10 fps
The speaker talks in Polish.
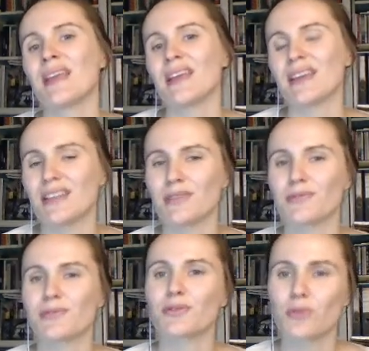e,
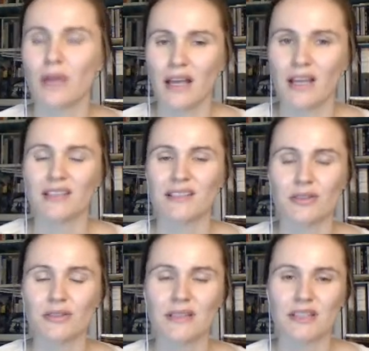w której
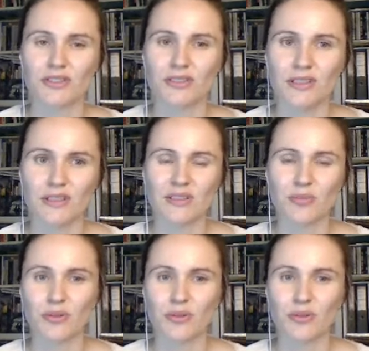zoznaczony jest